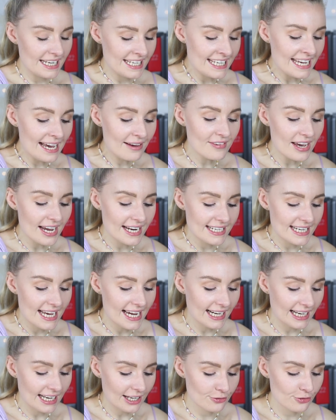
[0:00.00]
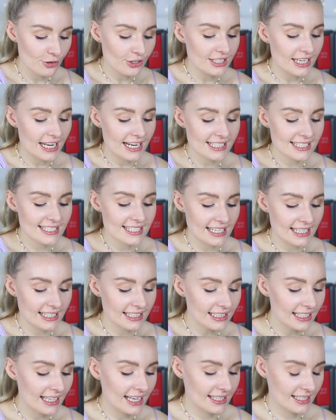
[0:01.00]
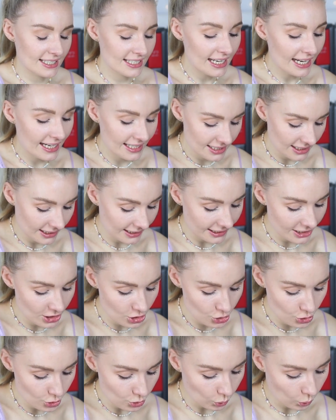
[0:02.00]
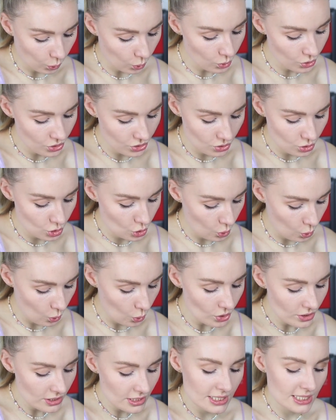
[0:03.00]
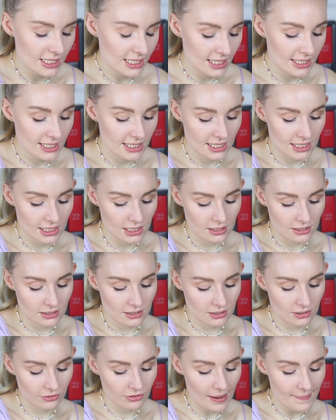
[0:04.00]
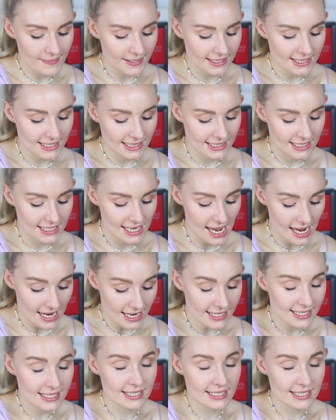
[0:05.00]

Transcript: Hier haben wir einen Nagellack von Nails Inc. London. Einen richtig schönen roten Ton. Die, nennt sich, die Farbe nennt sich Tate.